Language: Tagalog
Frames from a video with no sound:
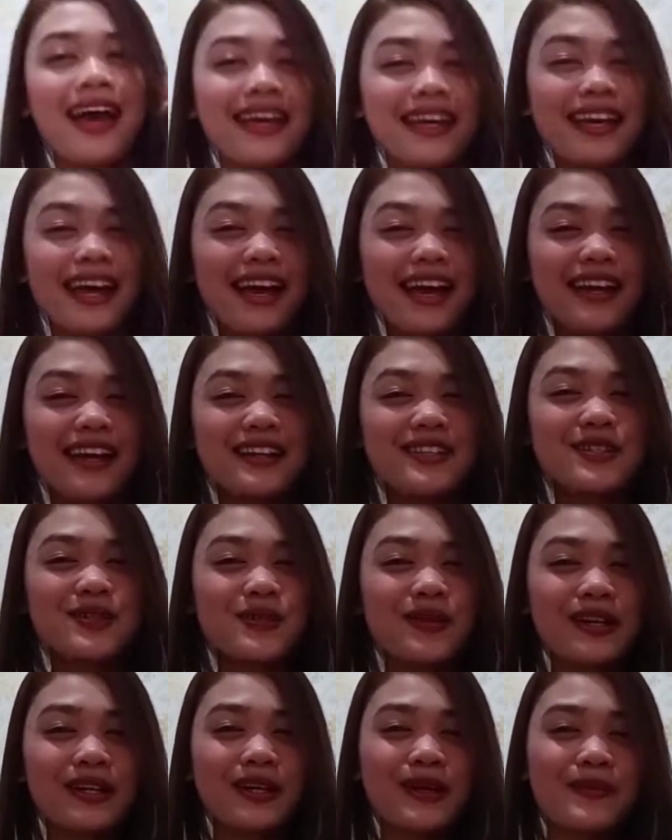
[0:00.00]
guys!
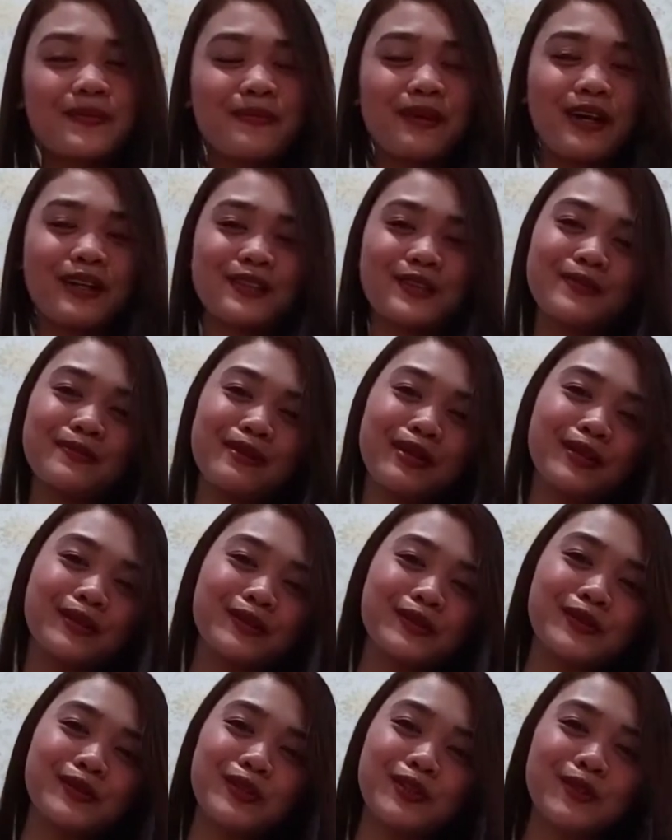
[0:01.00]
Welcome back to my
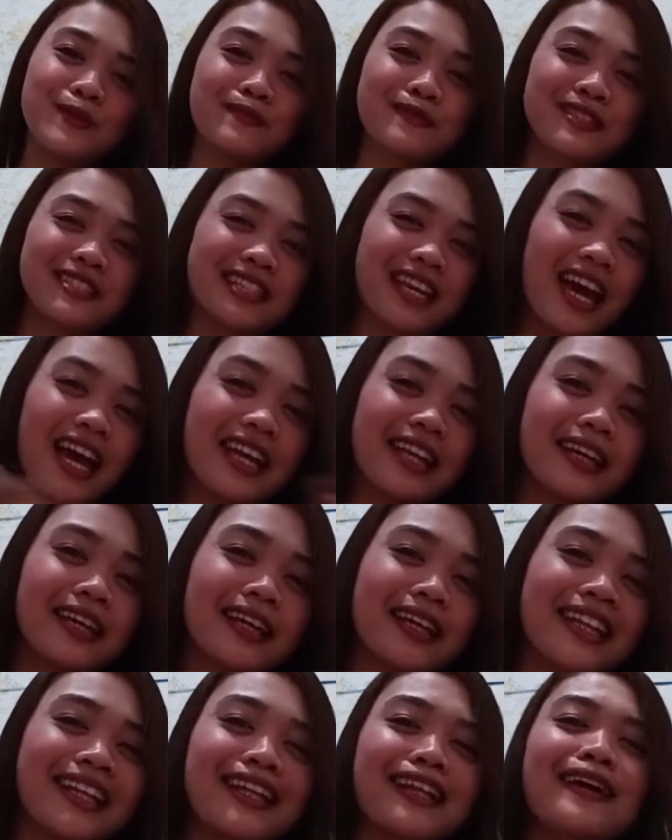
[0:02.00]
YouTube
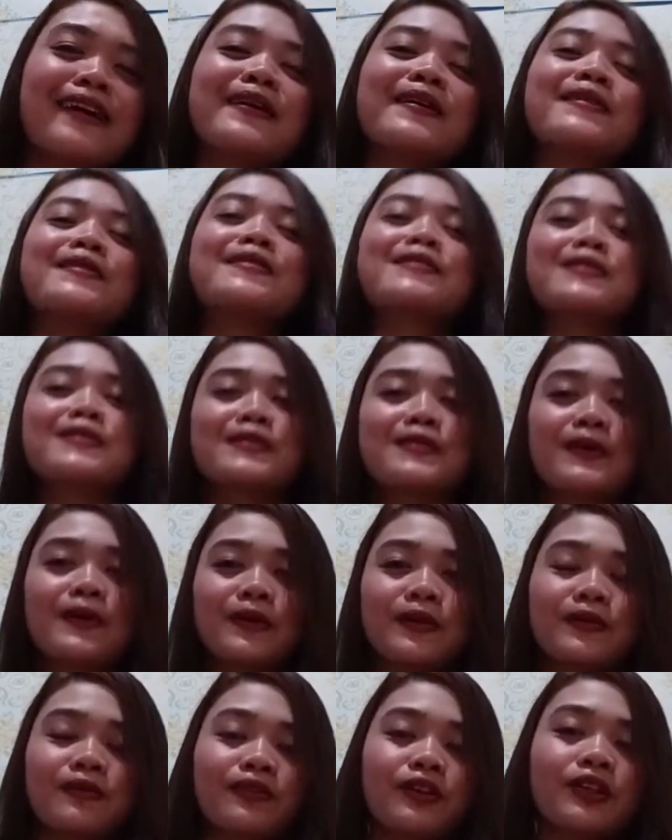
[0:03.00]
channel.
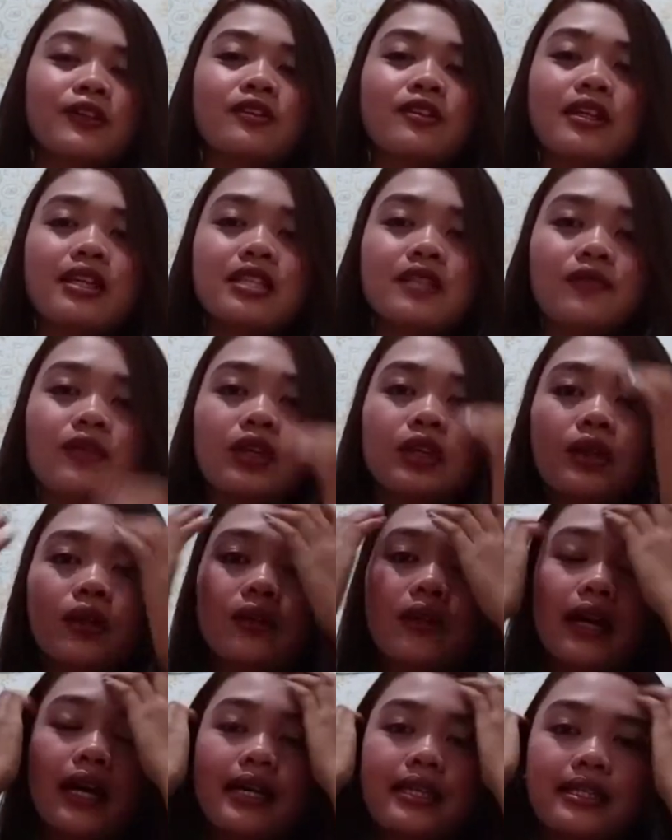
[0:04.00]
So, for today's
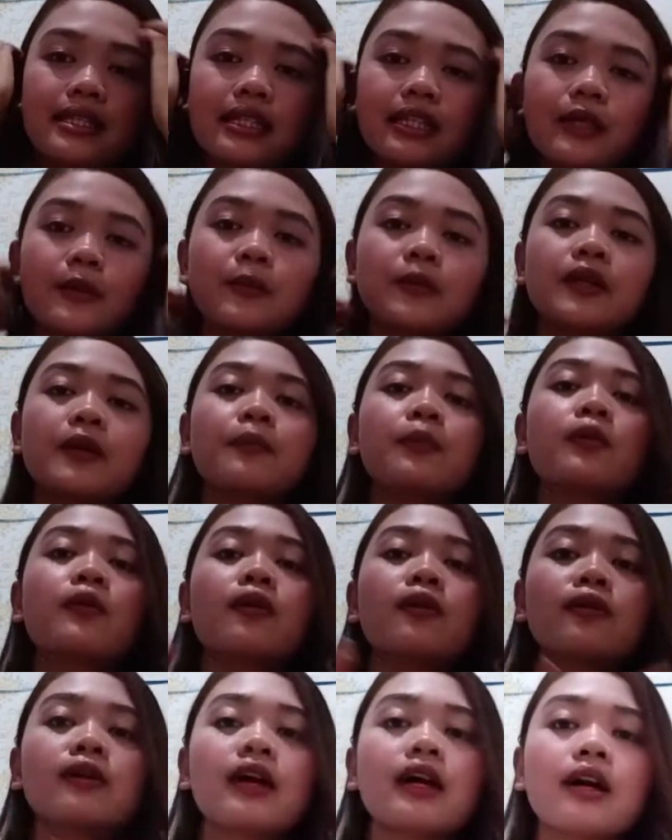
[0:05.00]
video guys, hindi muna po
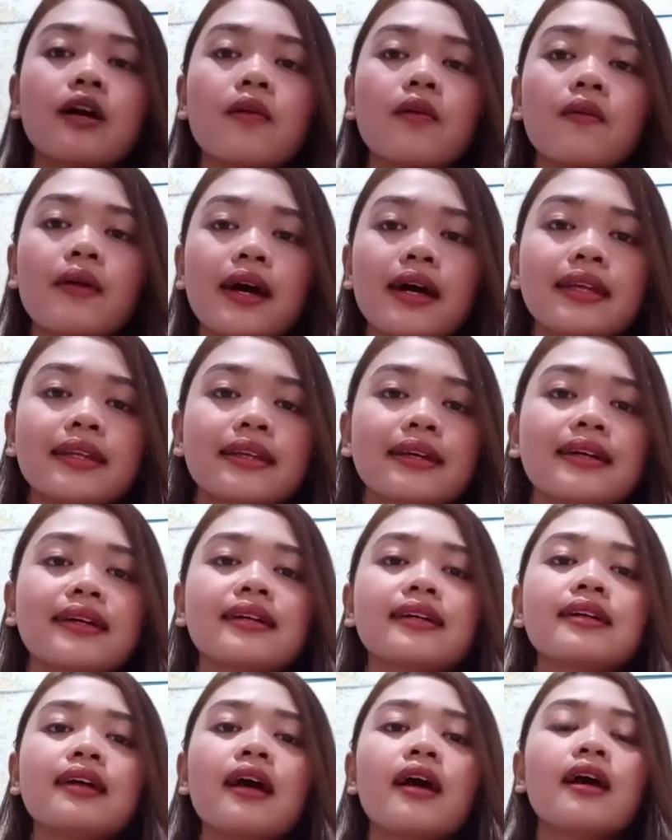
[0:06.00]
ako gagawa
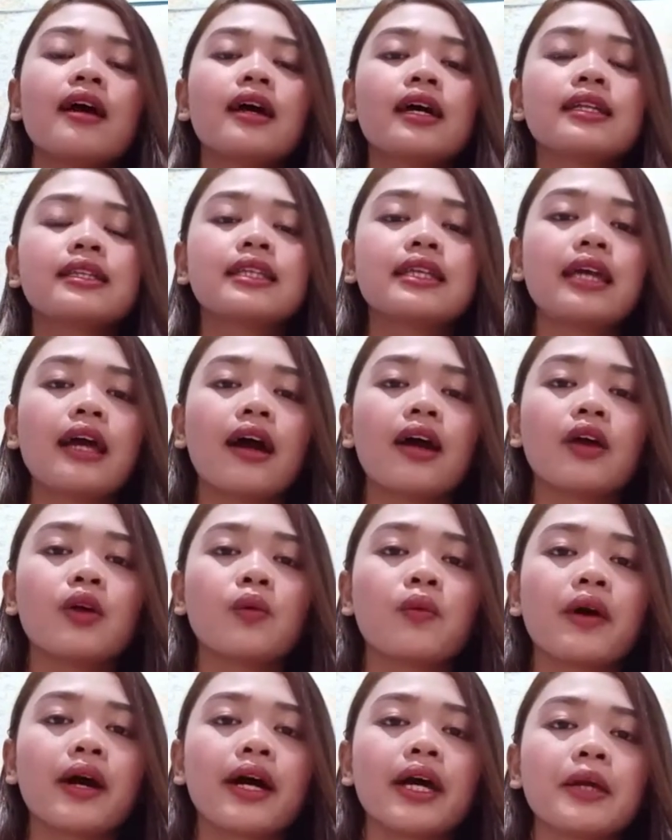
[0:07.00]
ng
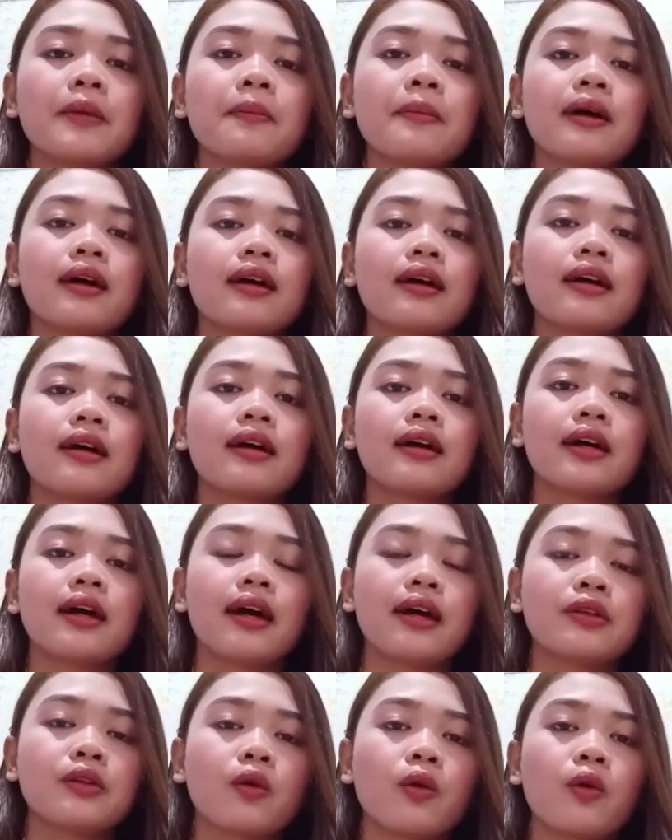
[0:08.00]
DIY, mga
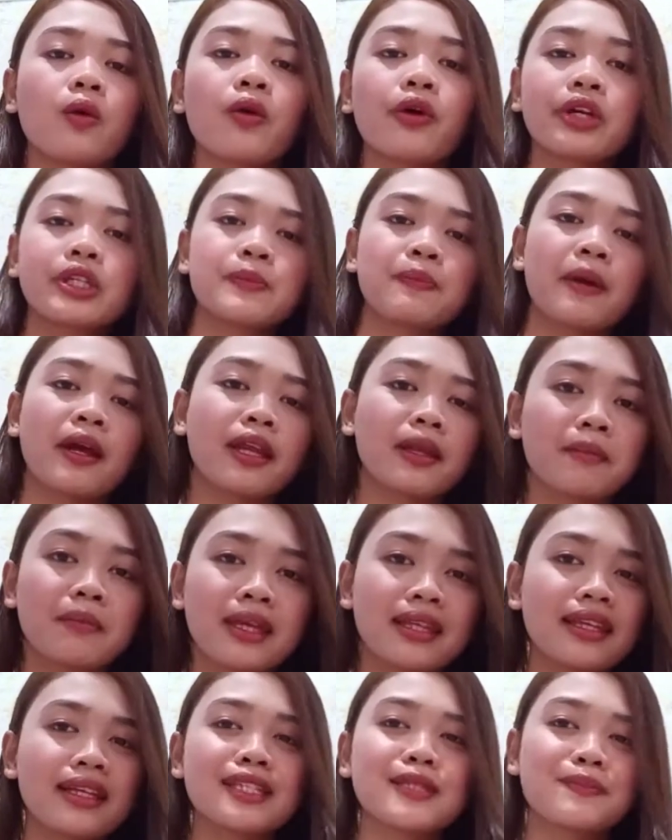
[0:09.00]
ano ko,
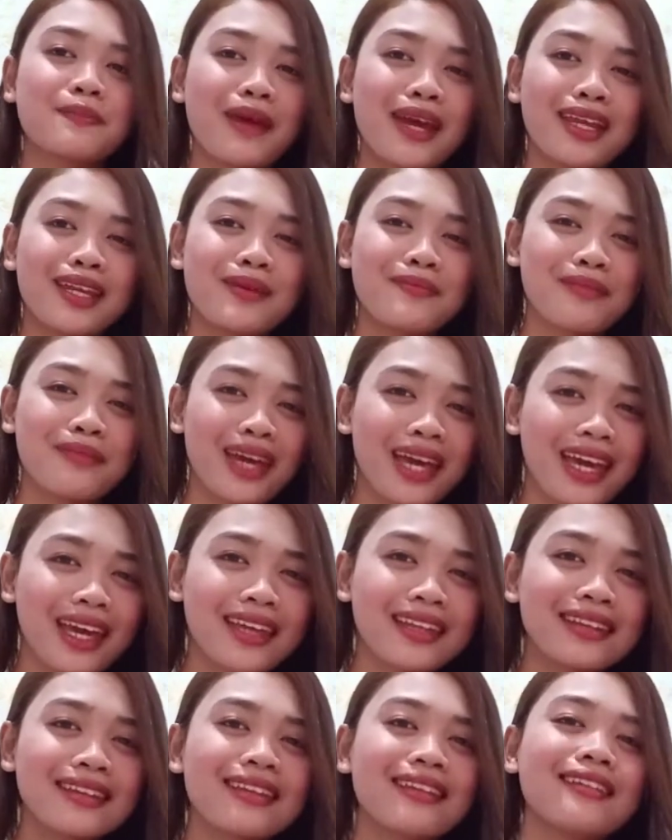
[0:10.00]
experiment,
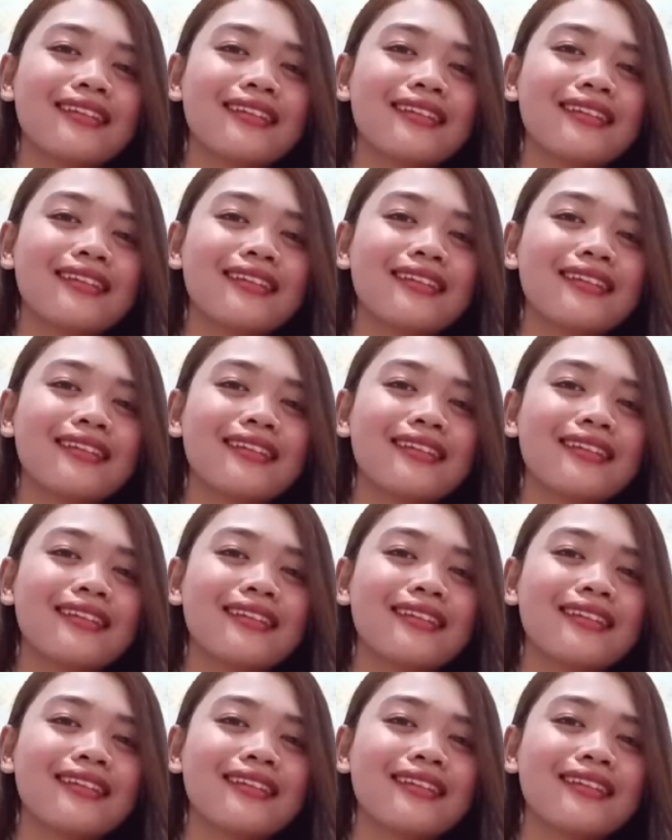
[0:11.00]
experiment.